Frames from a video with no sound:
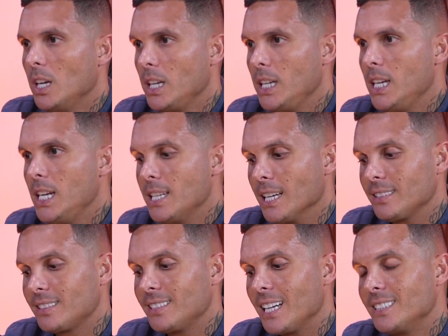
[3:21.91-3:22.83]
E nessa
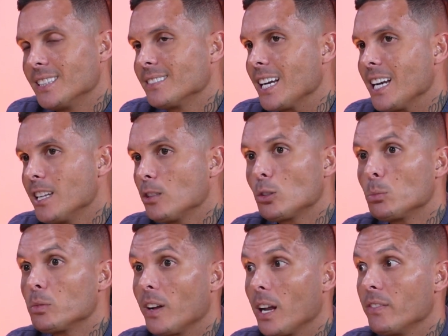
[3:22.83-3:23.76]
cidade de Antalya nem todo mundo
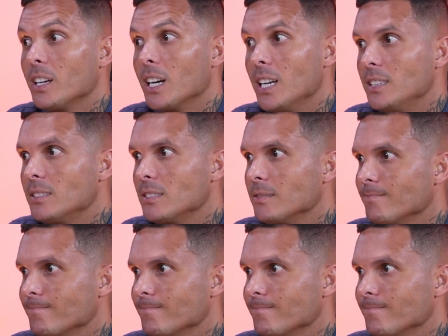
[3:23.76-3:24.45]
falava inglês.